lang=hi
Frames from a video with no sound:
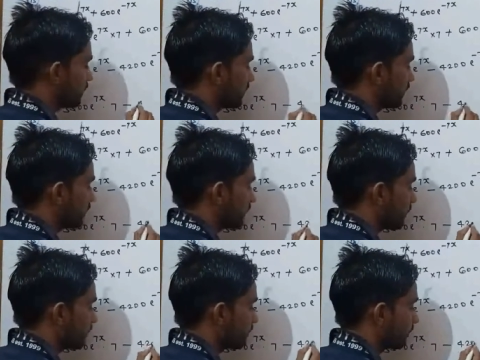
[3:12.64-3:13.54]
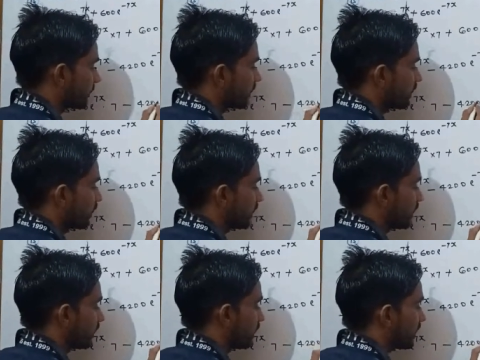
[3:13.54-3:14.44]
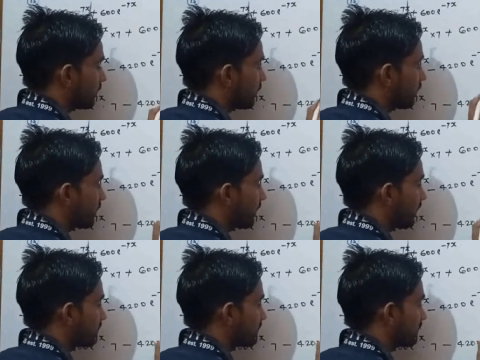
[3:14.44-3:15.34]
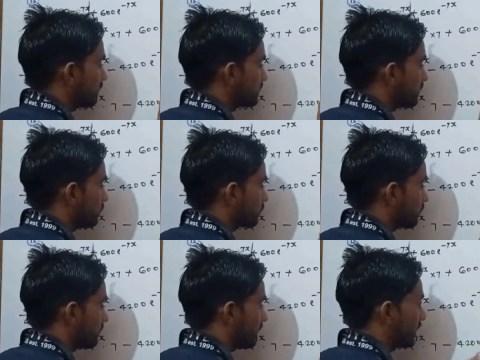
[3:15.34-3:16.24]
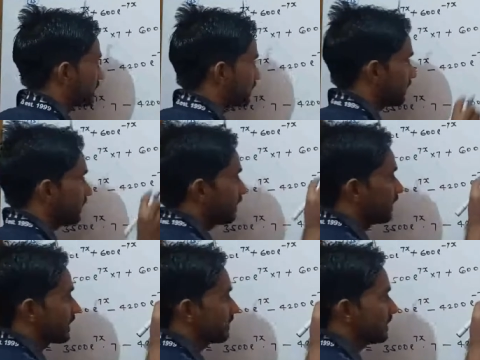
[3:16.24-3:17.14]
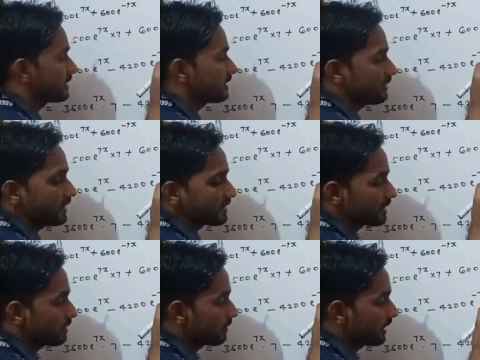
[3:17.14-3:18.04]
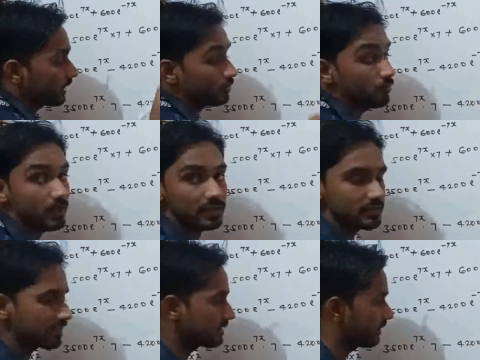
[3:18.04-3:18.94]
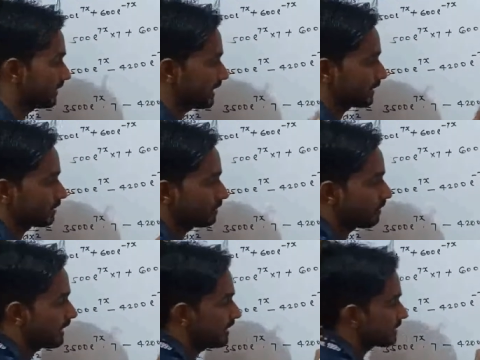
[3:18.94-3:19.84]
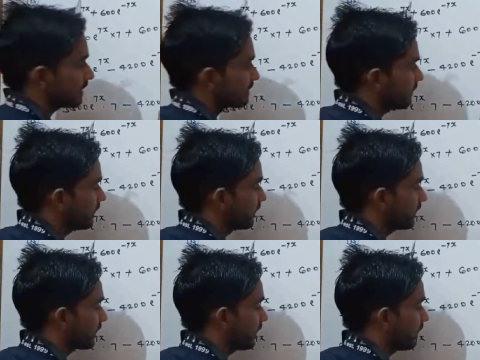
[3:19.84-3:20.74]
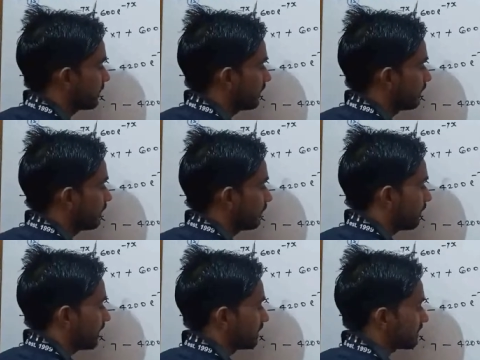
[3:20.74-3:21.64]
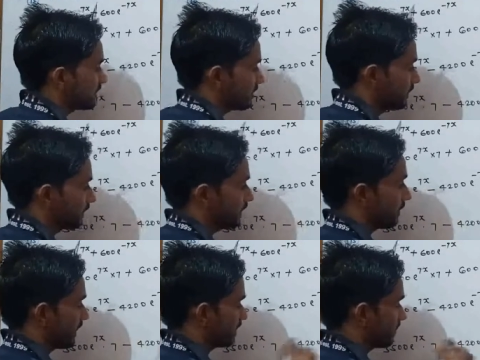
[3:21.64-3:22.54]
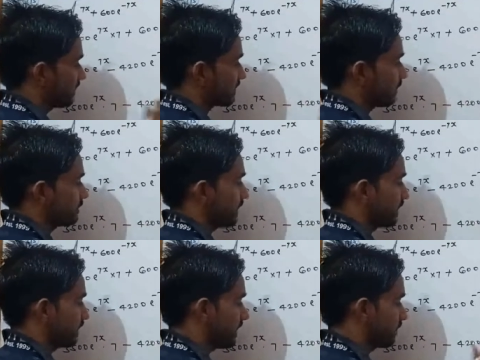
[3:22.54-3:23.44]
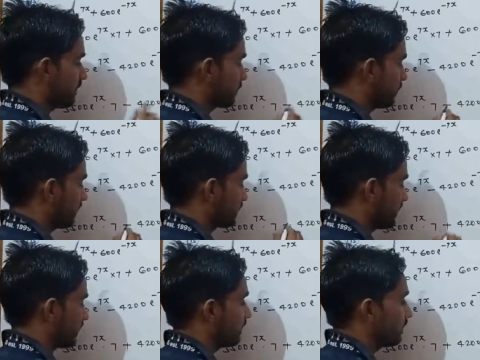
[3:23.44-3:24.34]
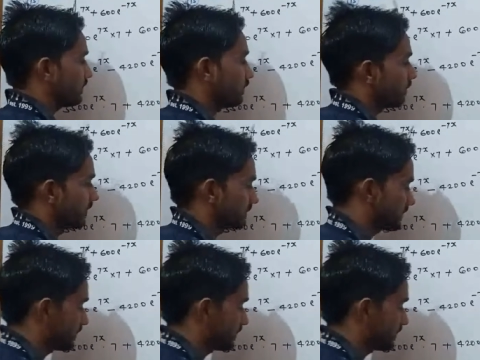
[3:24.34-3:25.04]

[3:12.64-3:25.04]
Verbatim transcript: लिख देते हैं ई e का पावर माइनस सेवन एक्स है उसको भी लिख देते हैं लेकिन फिर सेवन एक्स का जब करेंगे तो माइनस का सेवन आएगा तो जब माइनस का सेवन लिखेंगे यहाँ पे माइनस का सेवन तो ये माइनस माइनस क्या हो जाएगा यहाँ पे आपको लग जाएगा प्लस